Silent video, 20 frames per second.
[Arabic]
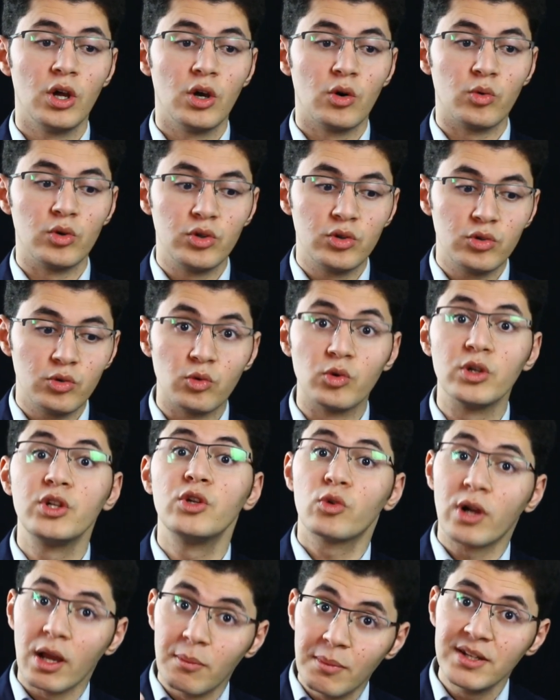وانه
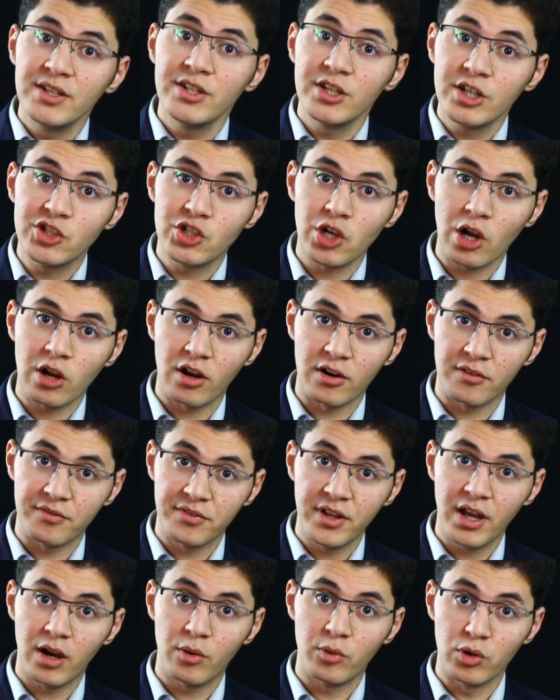وانه كمان يجي يشكر
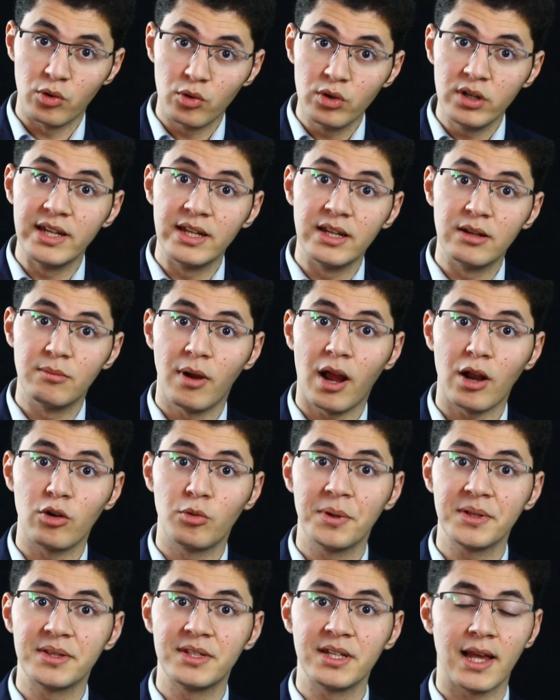فيها ويقول لي
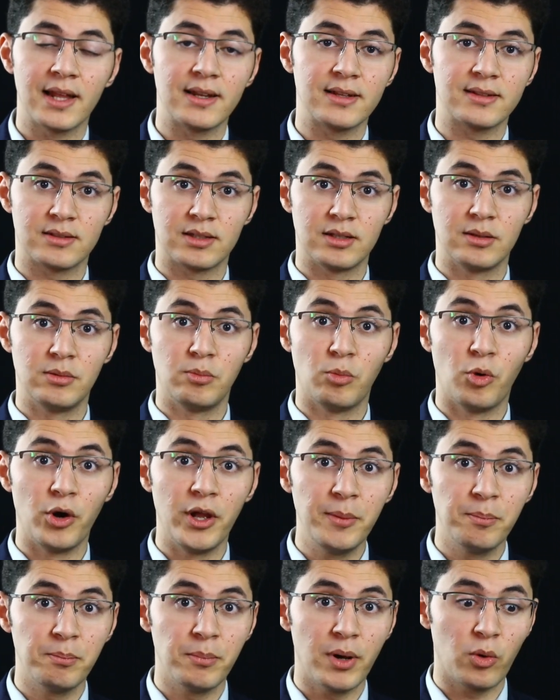المعلومات دي كانت
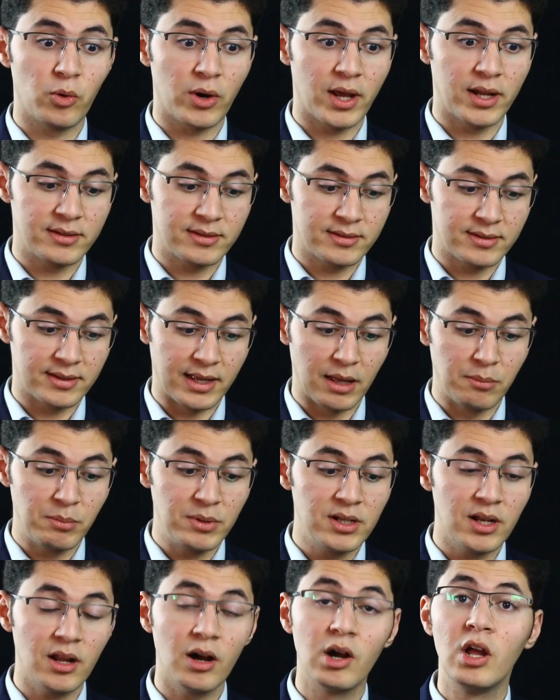مهمه وكانت
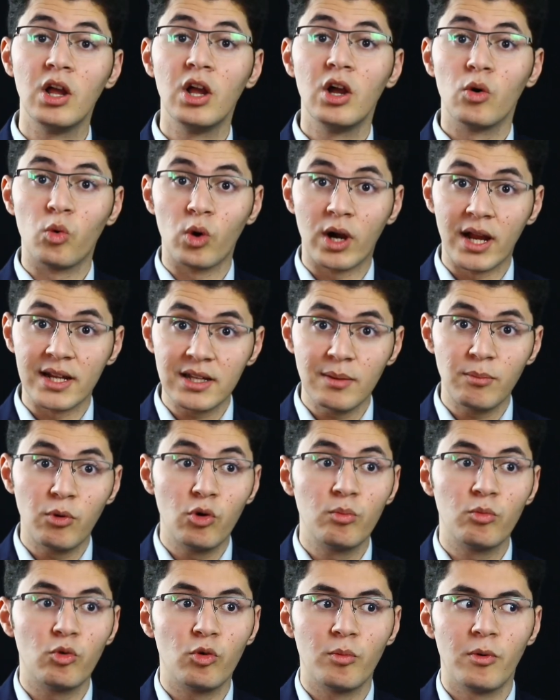جميله
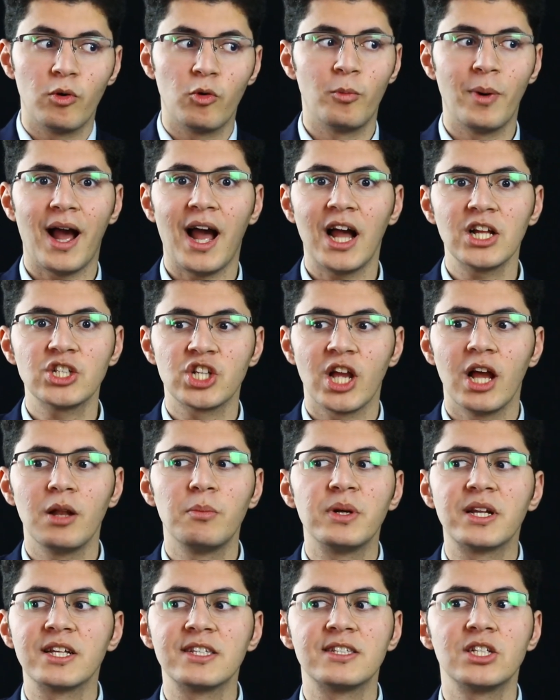وكتبهم وما قعدش قال
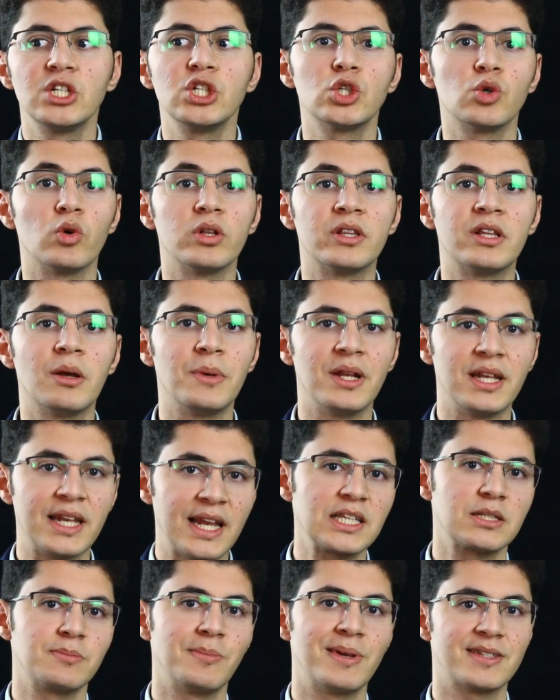برستيجي قدام
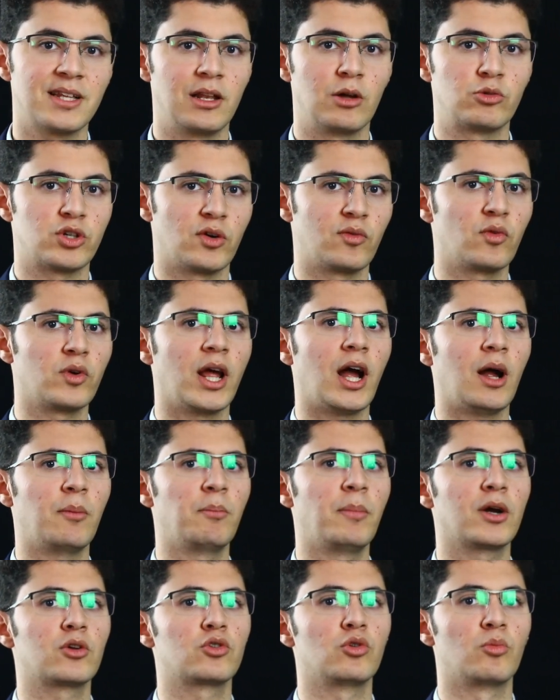الناس مثلا لو شافوني قاعد
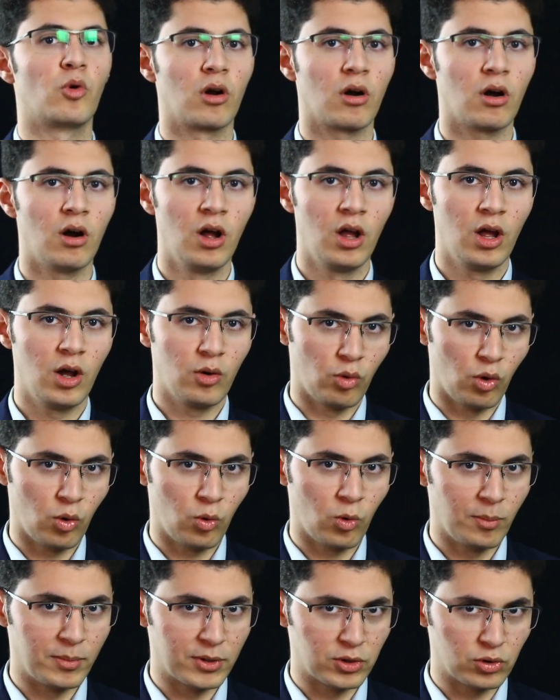بكتب وراه
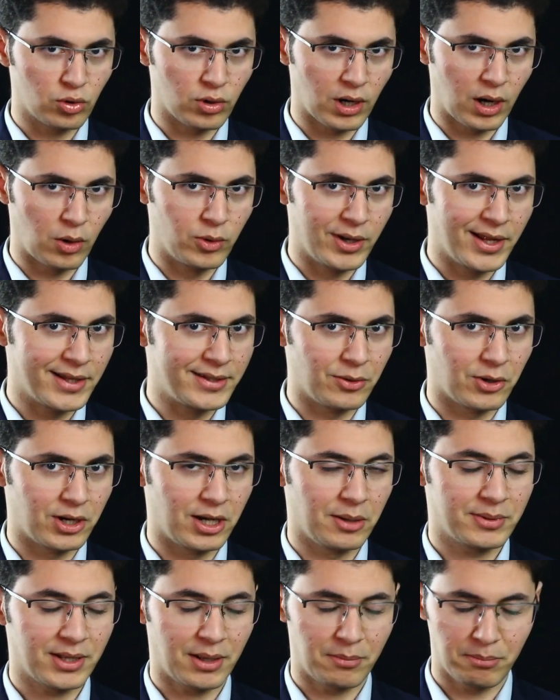وهو من دور اولادي ولا
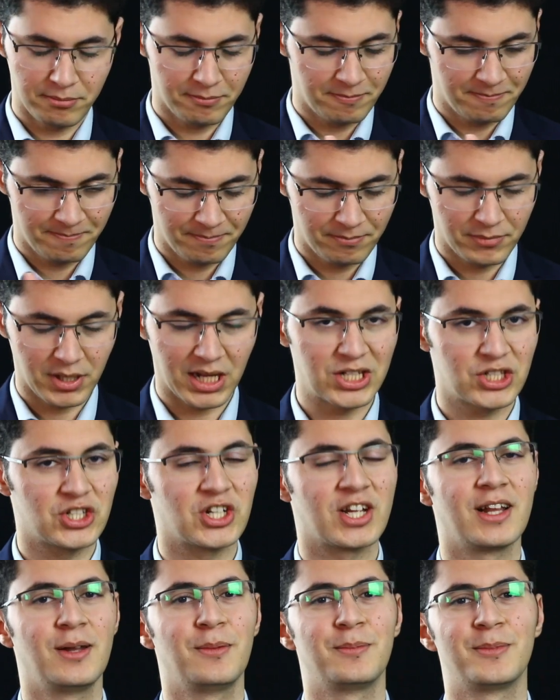بتاع ما كانش
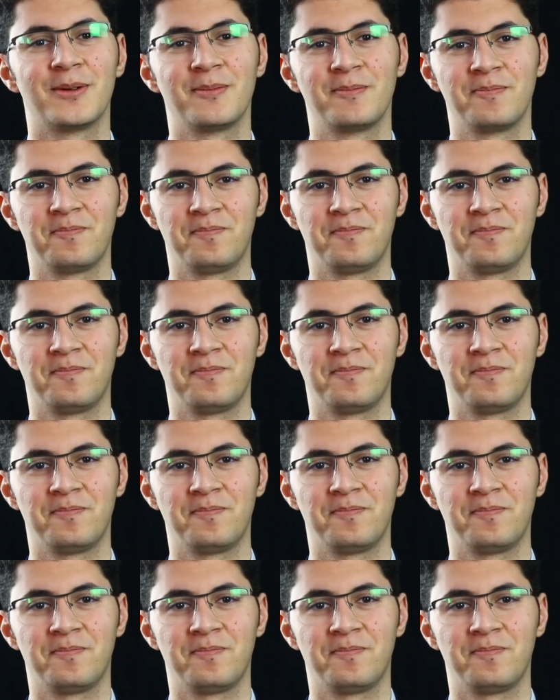الكلام ده